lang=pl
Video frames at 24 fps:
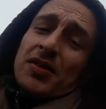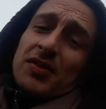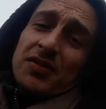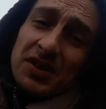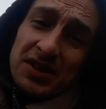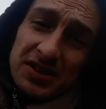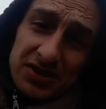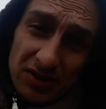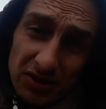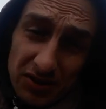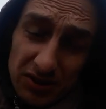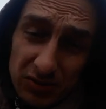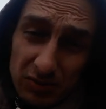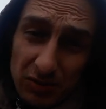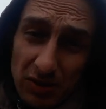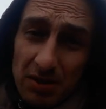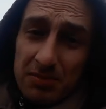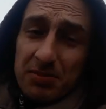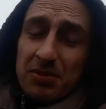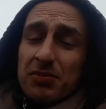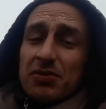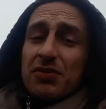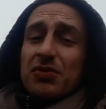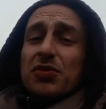więc
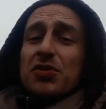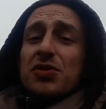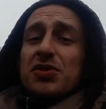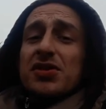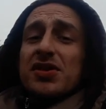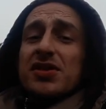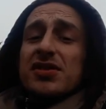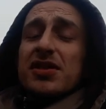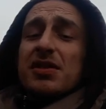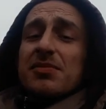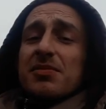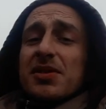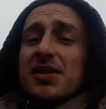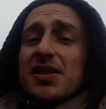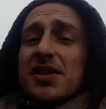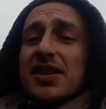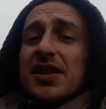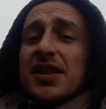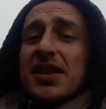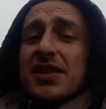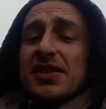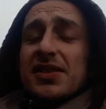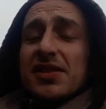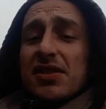osłabią Twój system
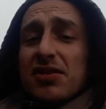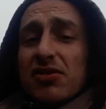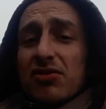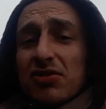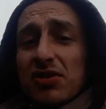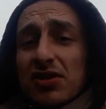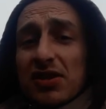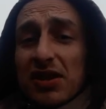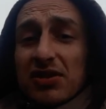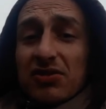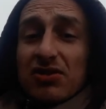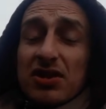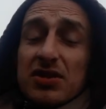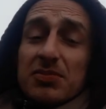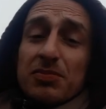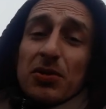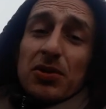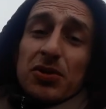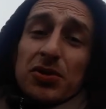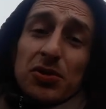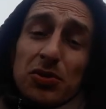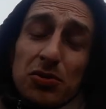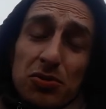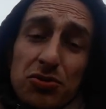energetyczny na czas
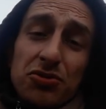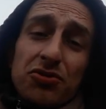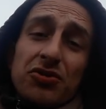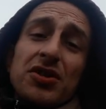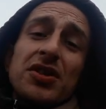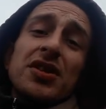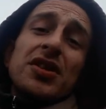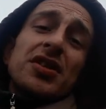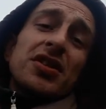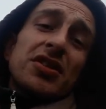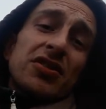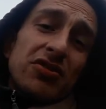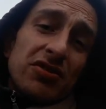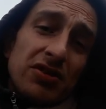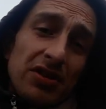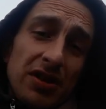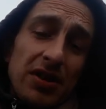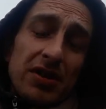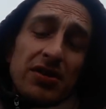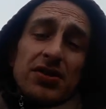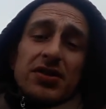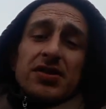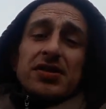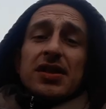podróży,
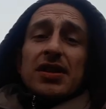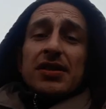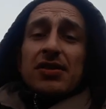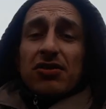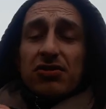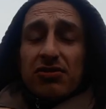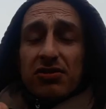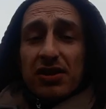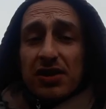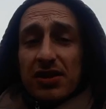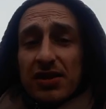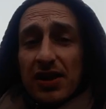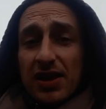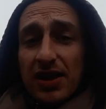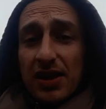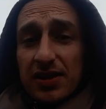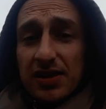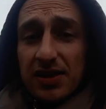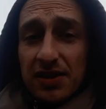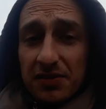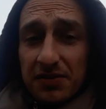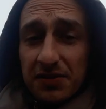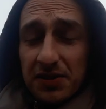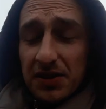gdzie dostaniesz tych
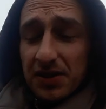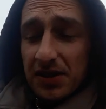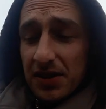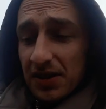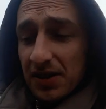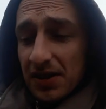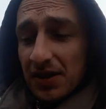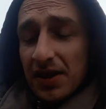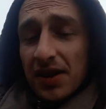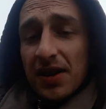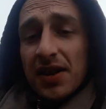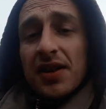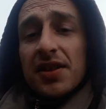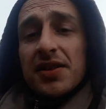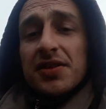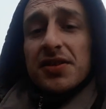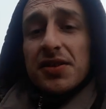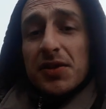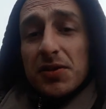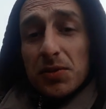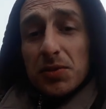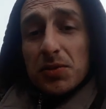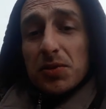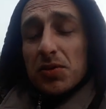negatywnych
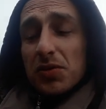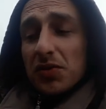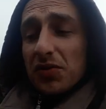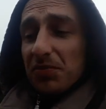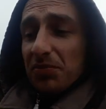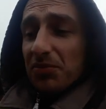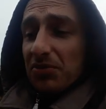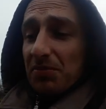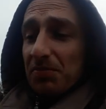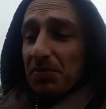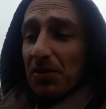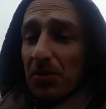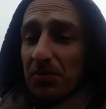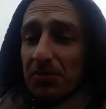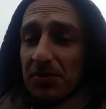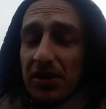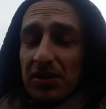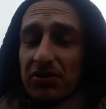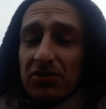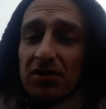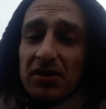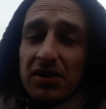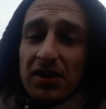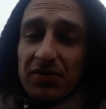skutków.
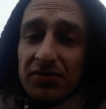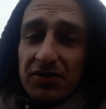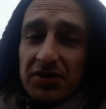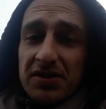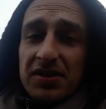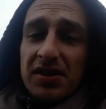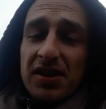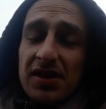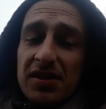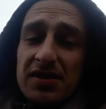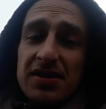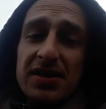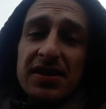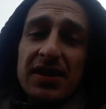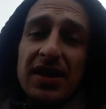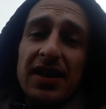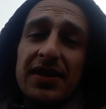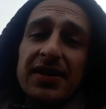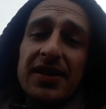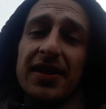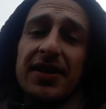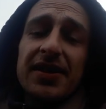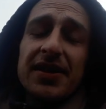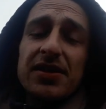Przypomnę, że te wszystkie
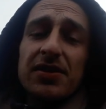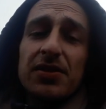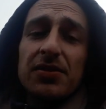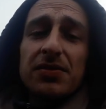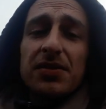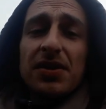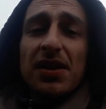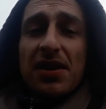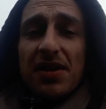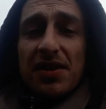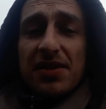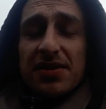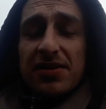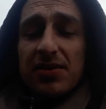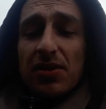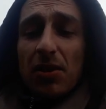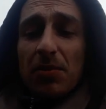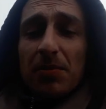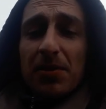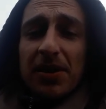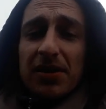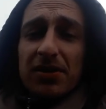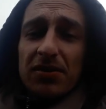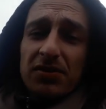skanery to nie jest
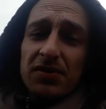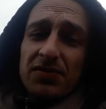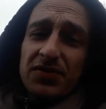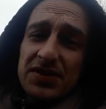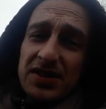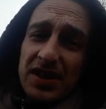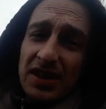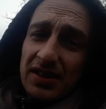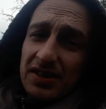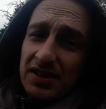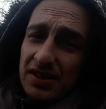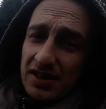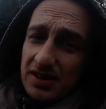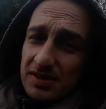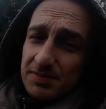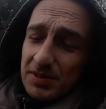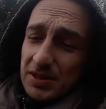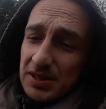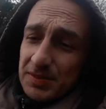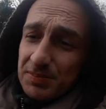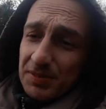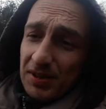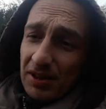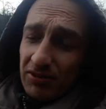dobre, to wcale nie jest
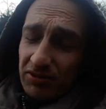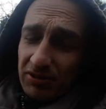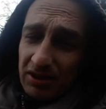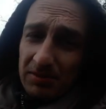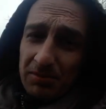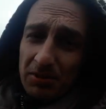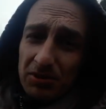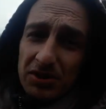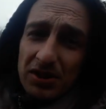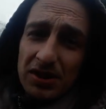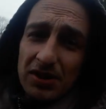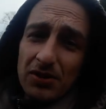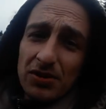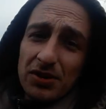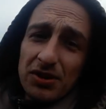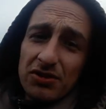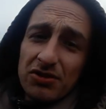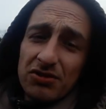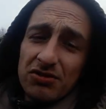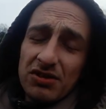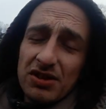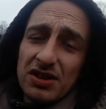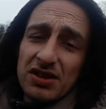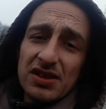bezpieczne, bo
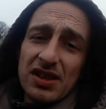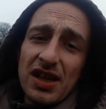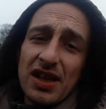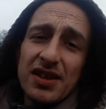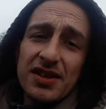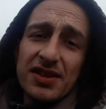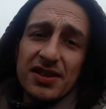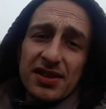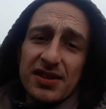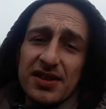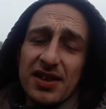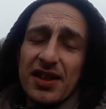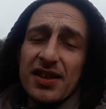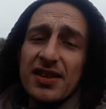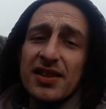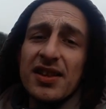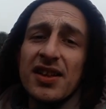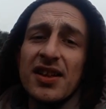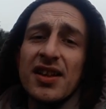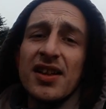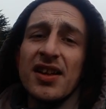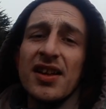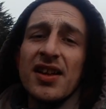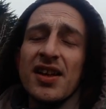terroryści i tak nie
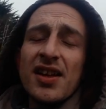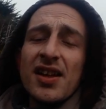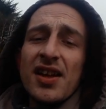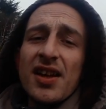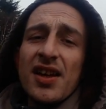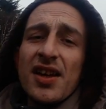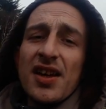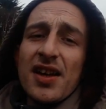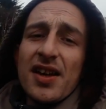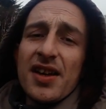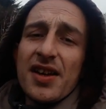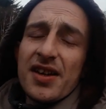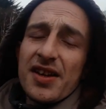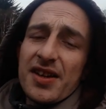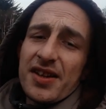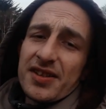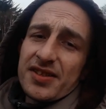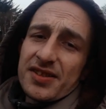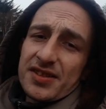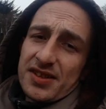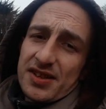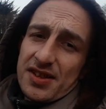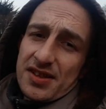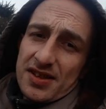ten, e,
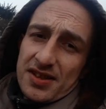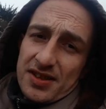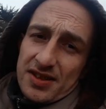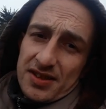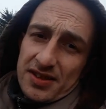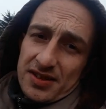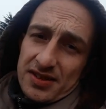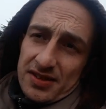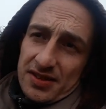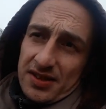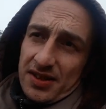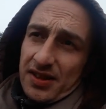nie,